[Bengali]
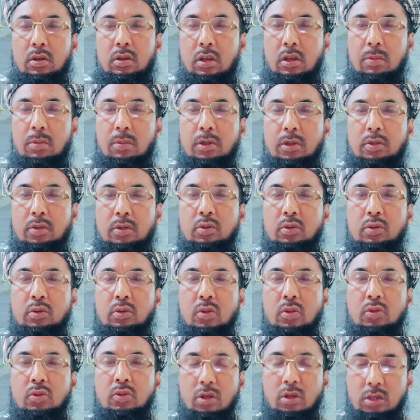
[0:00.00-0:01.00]
نحمده
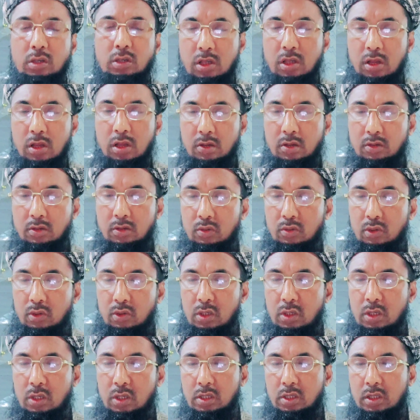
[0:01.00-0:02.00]
ونصلي على
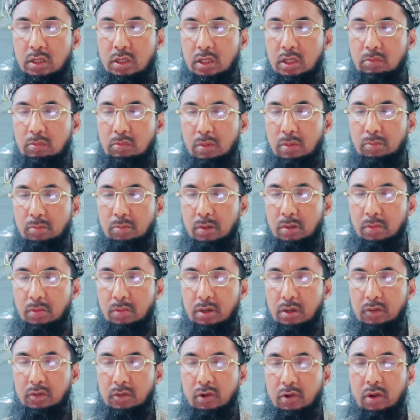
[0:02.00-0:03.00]
رسوله الكريم أما
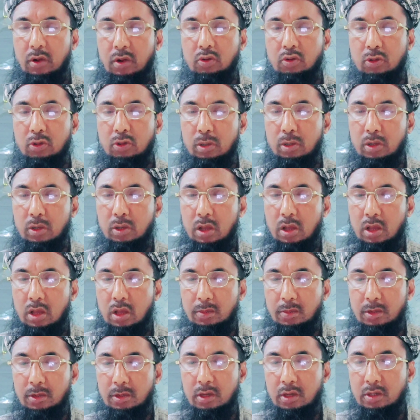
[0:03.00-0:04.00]
بعد فأعوذ بالله
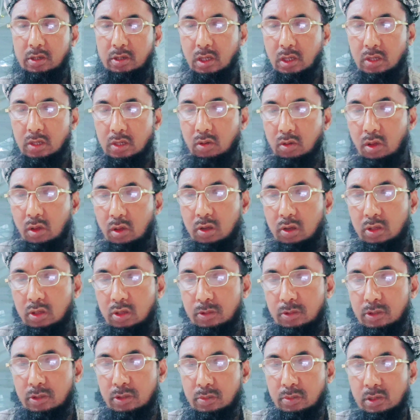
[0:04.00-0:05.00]
من الشيطان
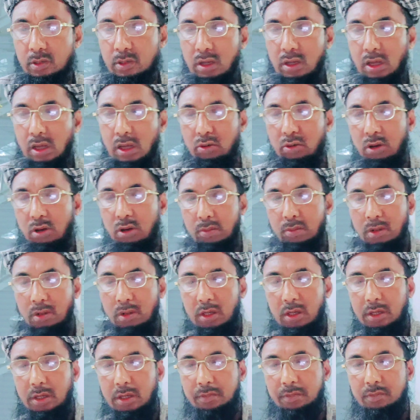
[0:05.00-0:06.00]
الرجيم بسم الله الرحمن
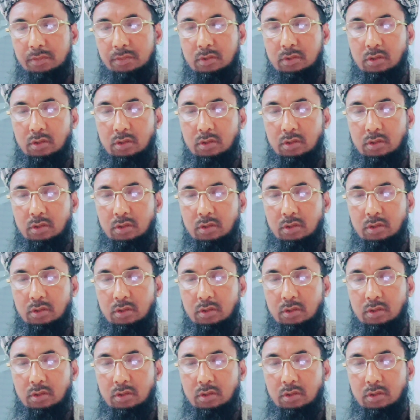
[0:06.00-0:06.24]
الرحيم